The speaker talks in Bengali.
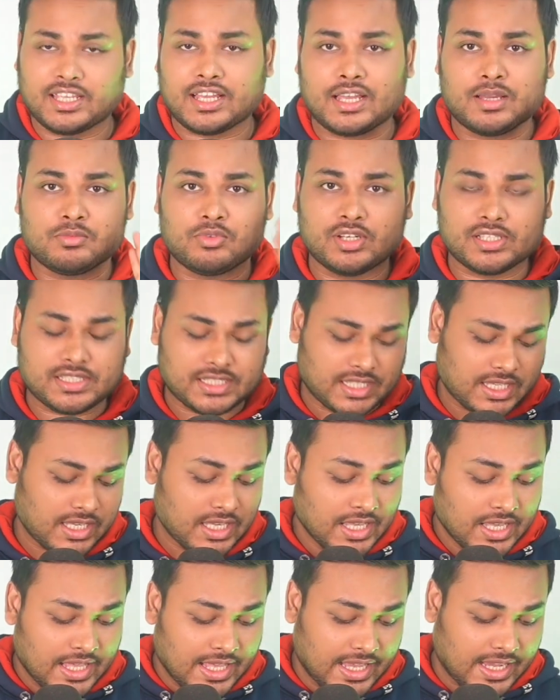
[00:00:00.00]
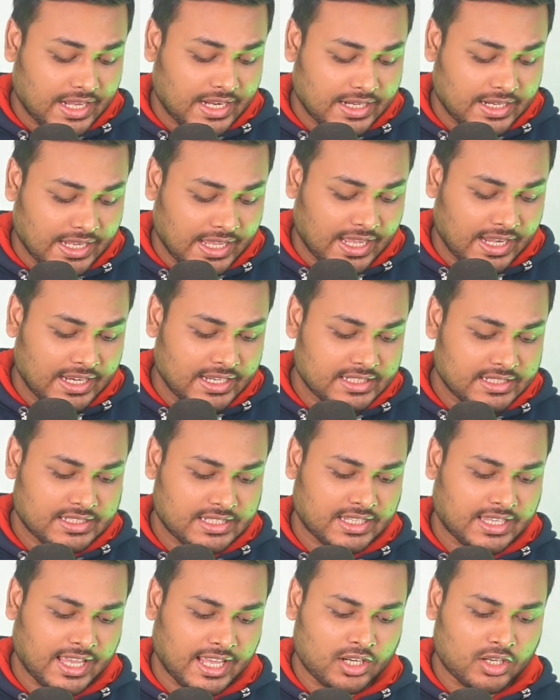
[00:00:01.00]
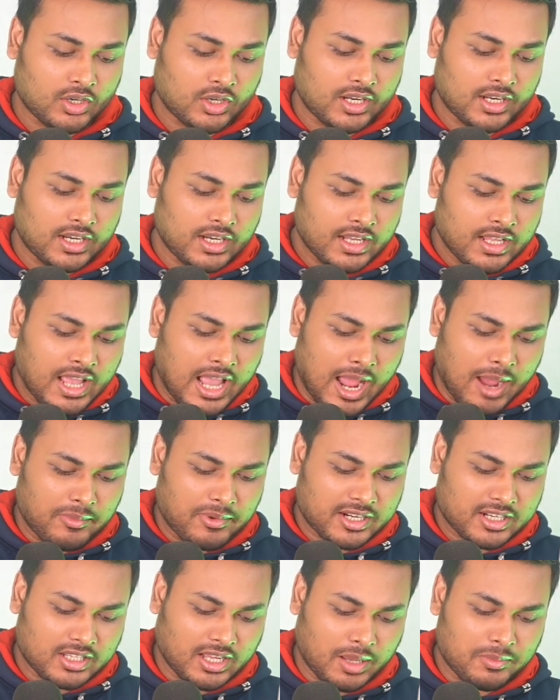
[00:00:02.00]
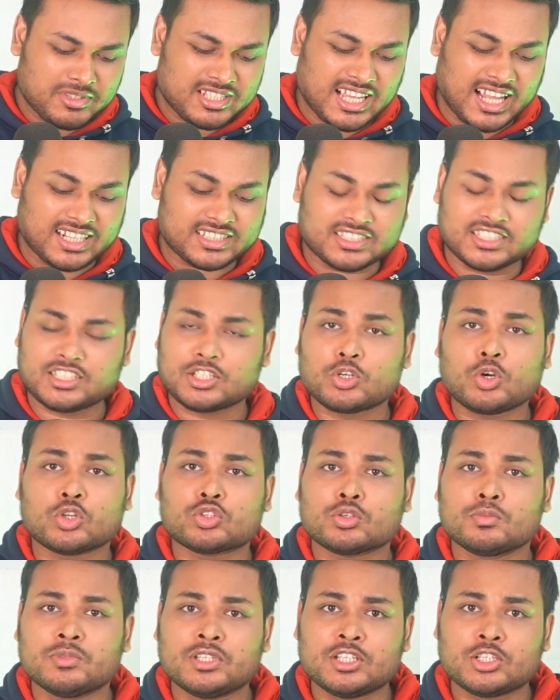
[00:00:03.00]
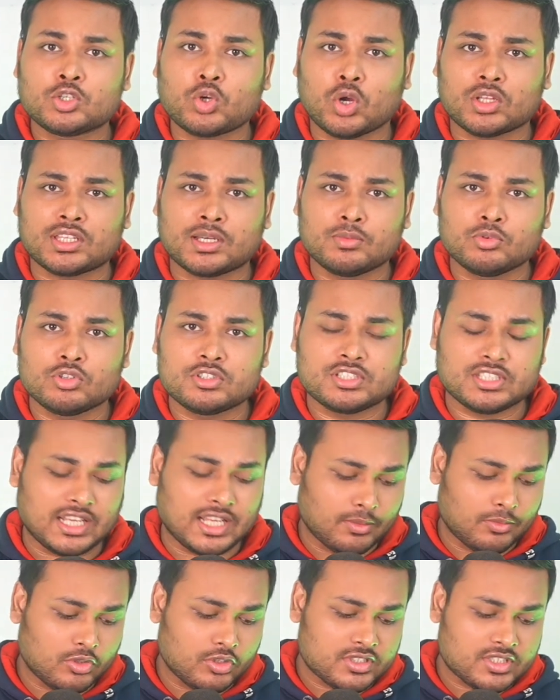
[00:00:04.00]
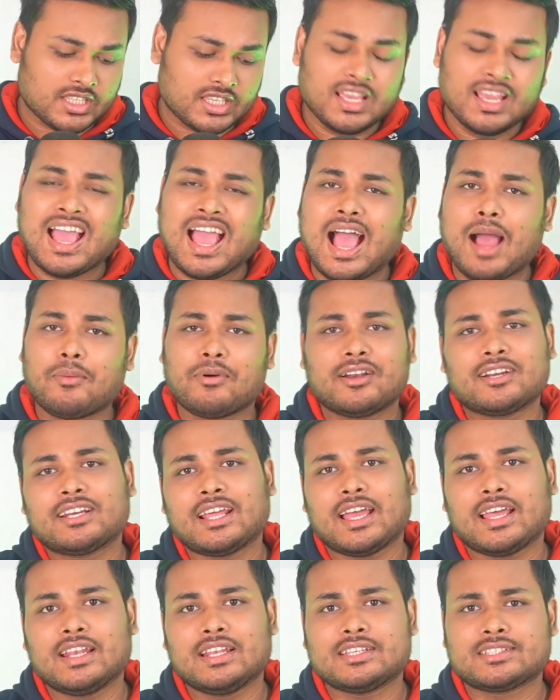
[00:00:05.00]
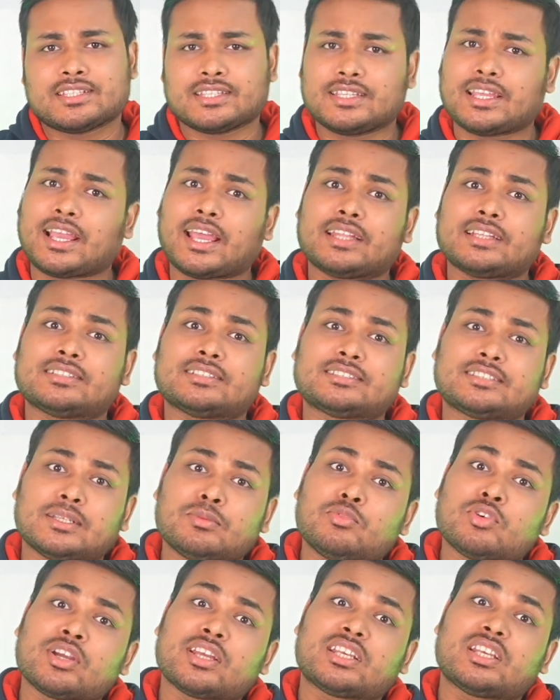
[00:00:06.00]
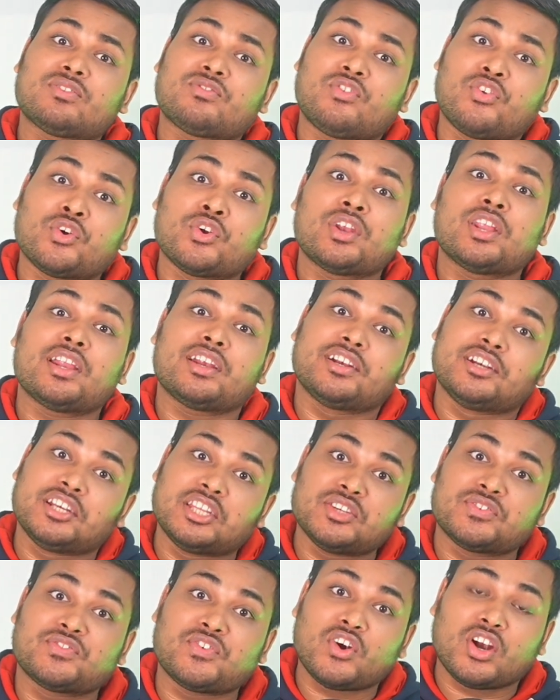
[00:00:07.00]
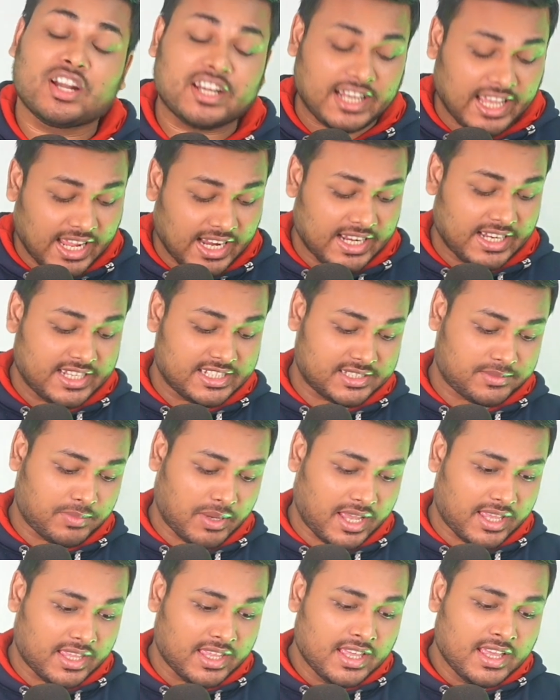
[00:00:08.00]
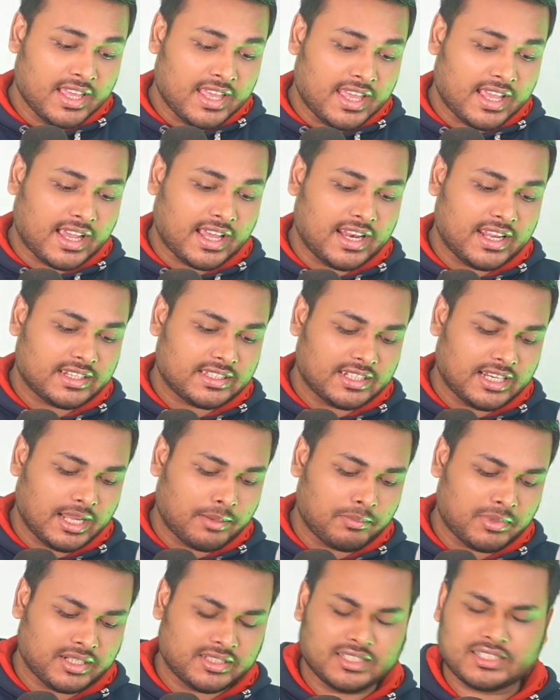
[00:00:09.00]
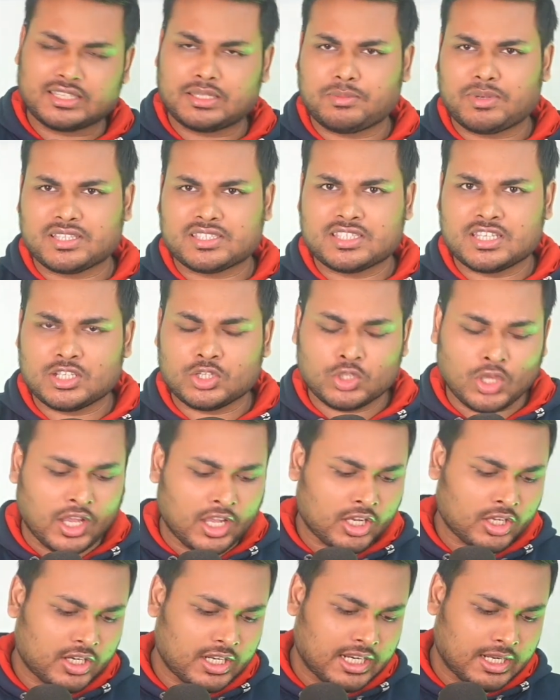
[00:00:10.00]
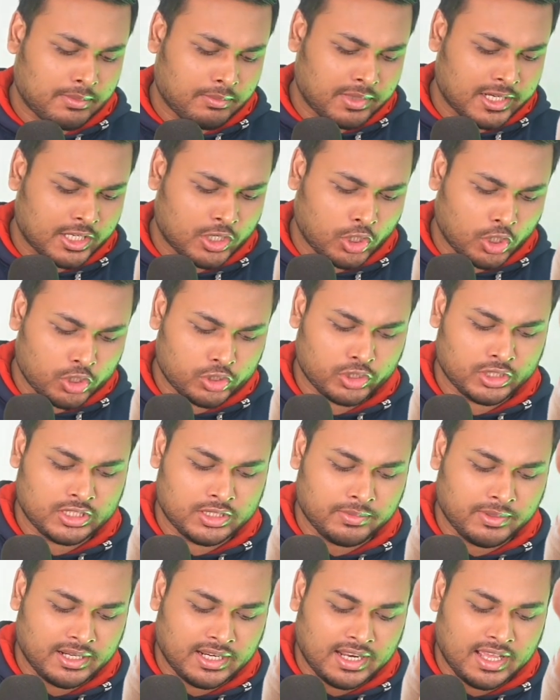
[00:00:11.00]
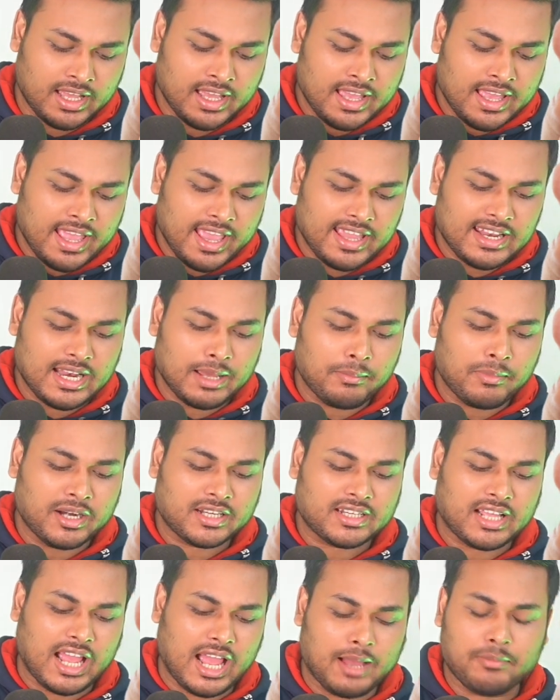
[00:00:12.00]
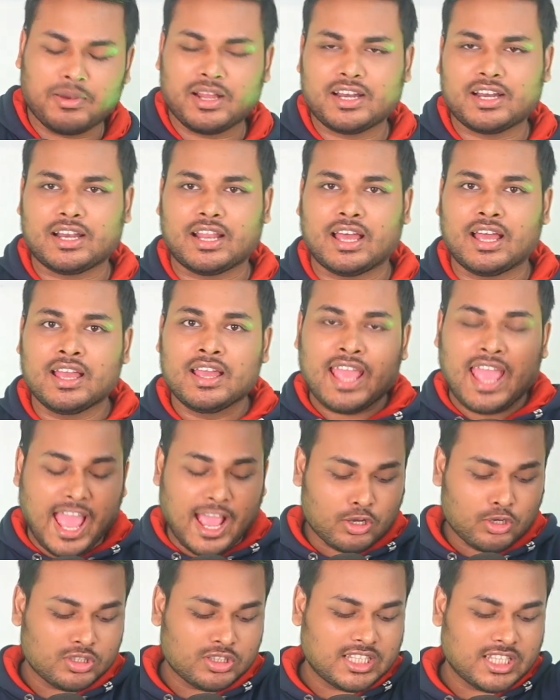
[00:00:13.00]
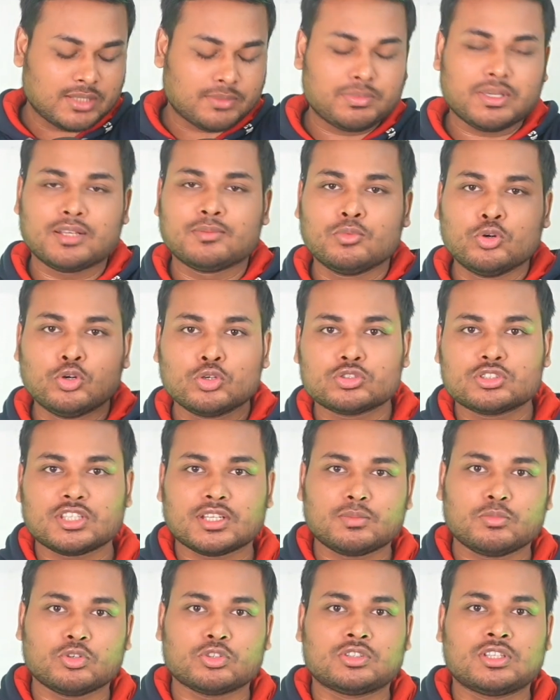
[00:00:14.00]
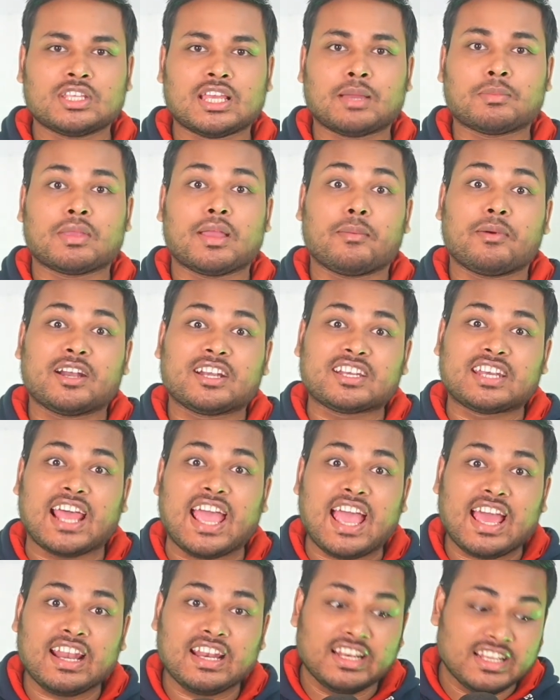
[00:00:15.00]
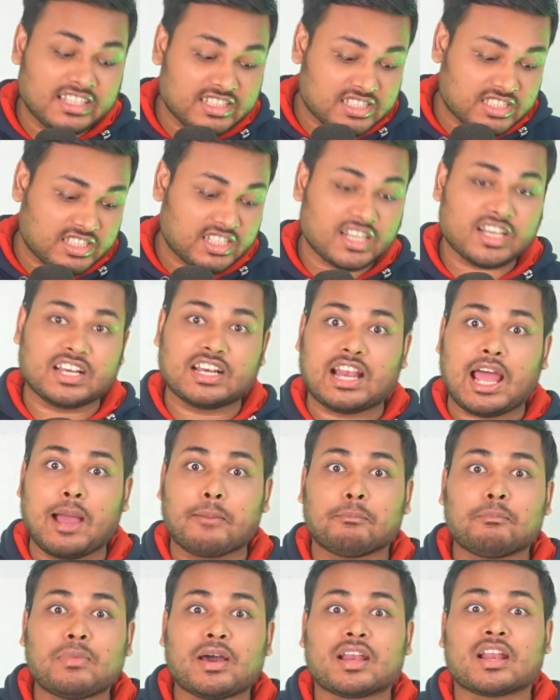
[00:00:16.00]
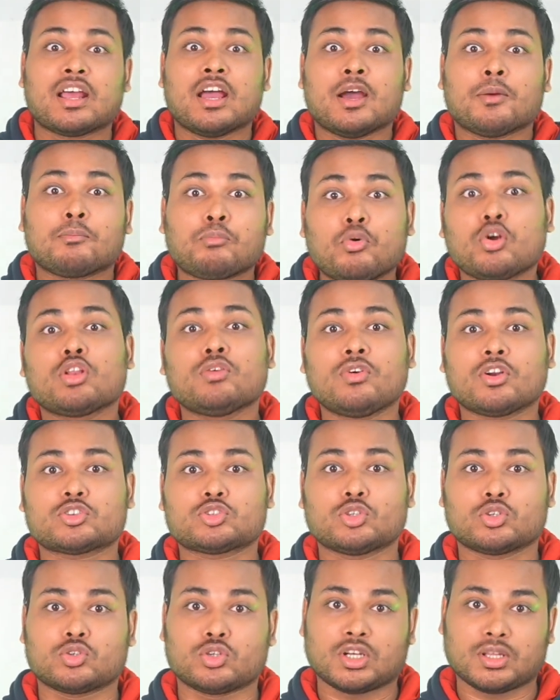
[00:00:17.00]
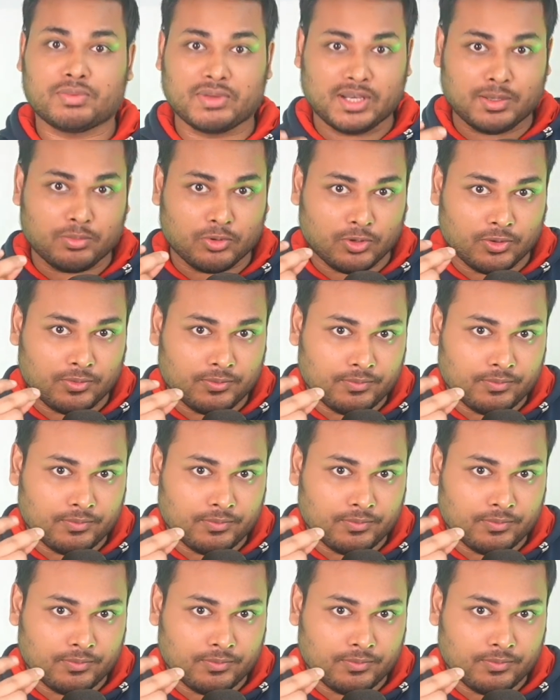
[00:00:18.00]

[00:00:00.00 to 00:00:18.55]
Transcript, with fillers: দেখাবো আজকে এখানে ডায়াল লিস্টে খেয়াল করেন আমার আমি কার সাথে কত মিনিট কথা বলছি না বলছি আমার ডায়াল লিস্টে দেখা যাচ্ছে এবং এটা ফোনের ডিফল্ট ডায়াল লিস্ট ভাই এখানে একটি নাম্বার দেখতে পাচ্ছেন দয়া করে এই নাম্বারে কলটল দিবেন না এই নাম্বারটা আমার না এখন দেখবেন মুহূর্তের মধ্যে আমি আমার ডায়াল লিস্টের নাম্বার পরিবর্তন করে ফেলবো